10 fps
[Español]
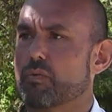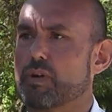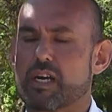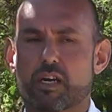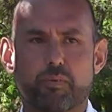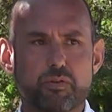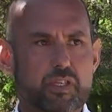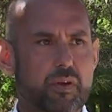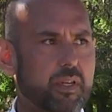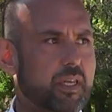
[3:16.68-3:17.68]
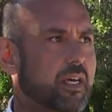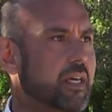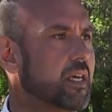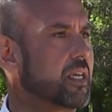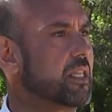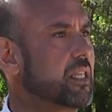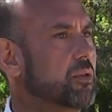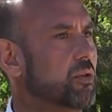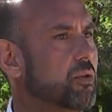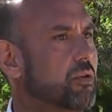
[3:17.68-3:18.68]
una responsabilidad de, de
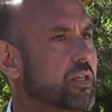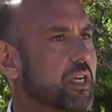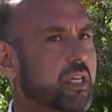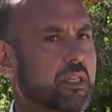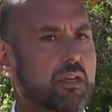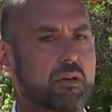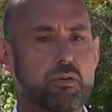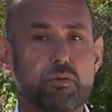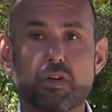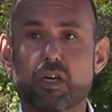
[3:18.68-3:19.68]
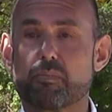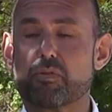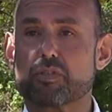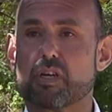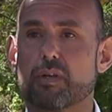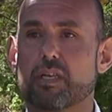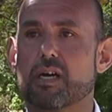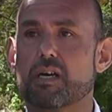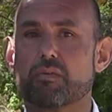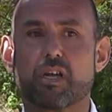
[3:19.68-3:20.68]
todos los argentinos, no una
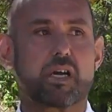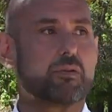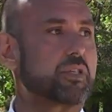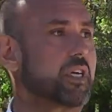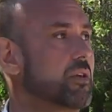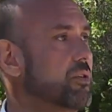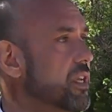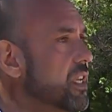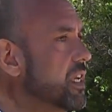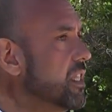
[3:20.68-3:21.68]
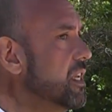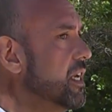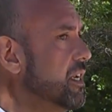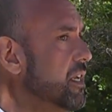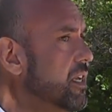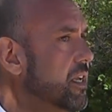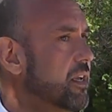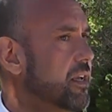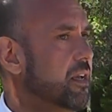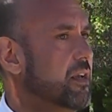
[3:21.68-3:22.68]
responsabilidad y una causa que no tiene que tener
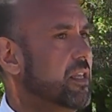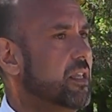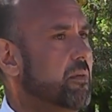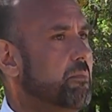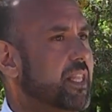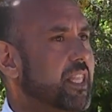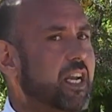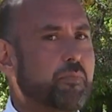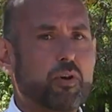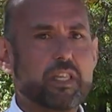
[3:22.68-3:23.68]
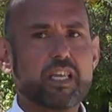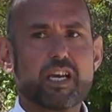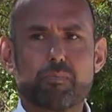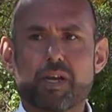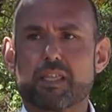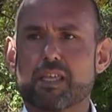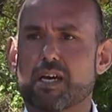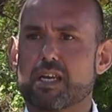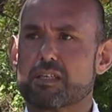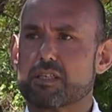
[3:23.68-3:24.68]
banderas políticas
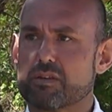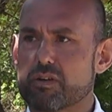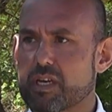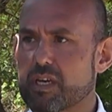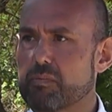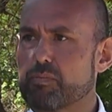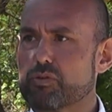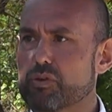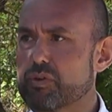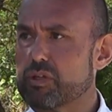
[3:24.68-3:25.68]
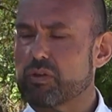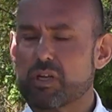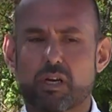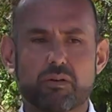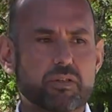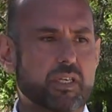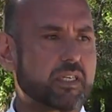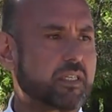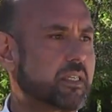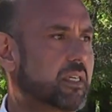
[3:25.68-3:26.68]
partidarias, sino que por sobre todas las
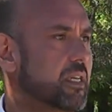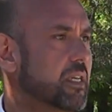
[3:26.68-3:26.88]
cosas